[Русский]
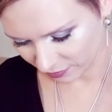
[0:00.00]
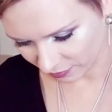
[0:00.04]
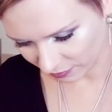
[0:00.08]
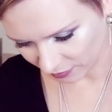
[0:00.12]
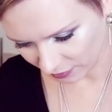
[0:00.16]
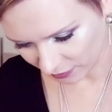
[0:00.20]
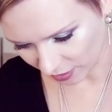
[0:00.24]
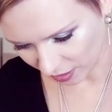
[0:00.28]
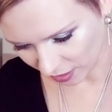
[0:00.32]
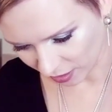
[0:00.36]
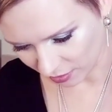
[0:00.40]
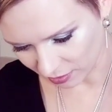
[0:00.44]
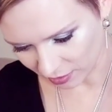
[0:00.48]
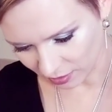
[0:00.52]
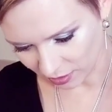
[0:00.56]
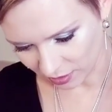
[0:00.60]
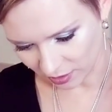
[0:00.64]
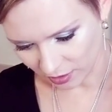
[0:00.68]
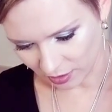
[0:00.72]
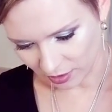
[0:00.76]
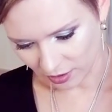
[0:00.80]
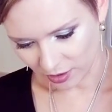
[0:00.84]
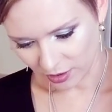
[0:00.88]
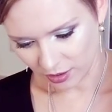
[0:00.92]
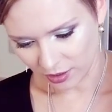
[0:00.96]

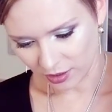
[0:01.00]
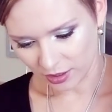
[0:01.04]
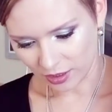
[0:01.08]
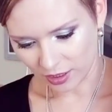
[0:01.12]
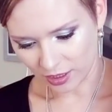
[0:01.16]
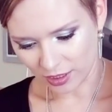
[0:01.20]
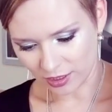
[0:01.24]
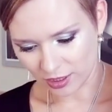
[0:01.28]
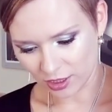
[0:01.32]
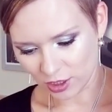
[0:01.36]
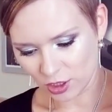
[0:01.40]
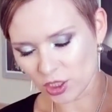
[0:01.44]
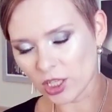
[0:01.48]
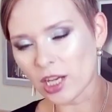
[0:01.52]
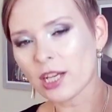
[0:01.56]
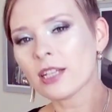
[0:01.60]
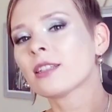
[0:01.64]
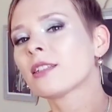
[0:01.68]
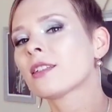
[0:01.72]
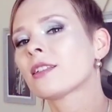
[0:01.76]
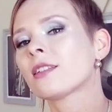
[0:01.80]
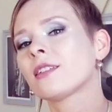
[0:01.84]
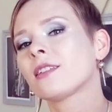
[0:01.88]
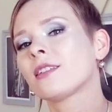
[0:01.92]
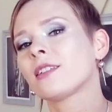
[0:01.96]
А
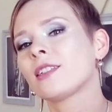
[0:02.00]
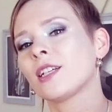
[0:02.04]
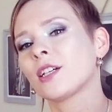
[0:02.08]
сейчас,